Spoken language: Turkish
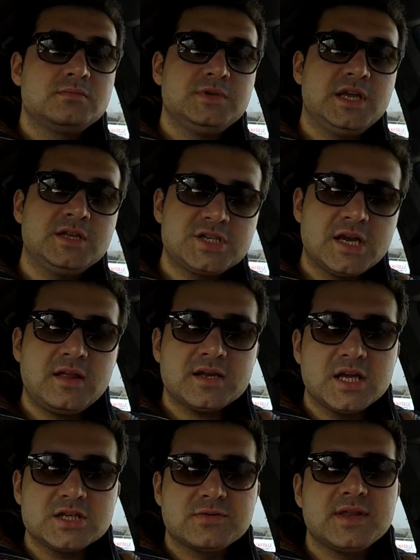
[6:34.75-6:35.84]
Yeni şeyler
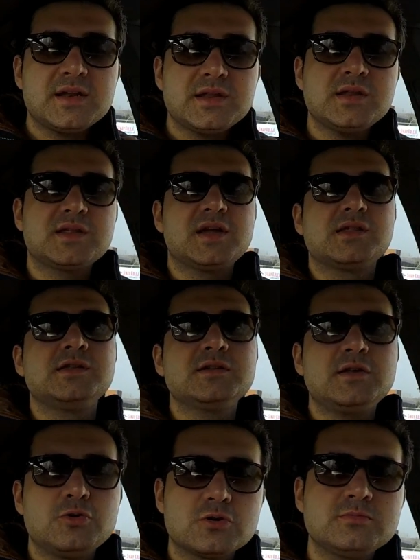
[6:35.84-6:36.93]
keşfederseniz
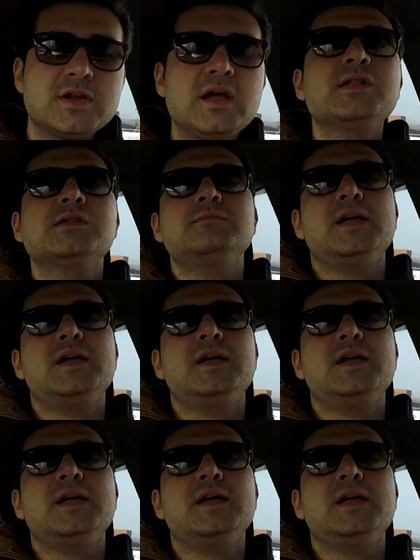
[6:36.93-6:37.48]
kesinlikle yorumlara yazın.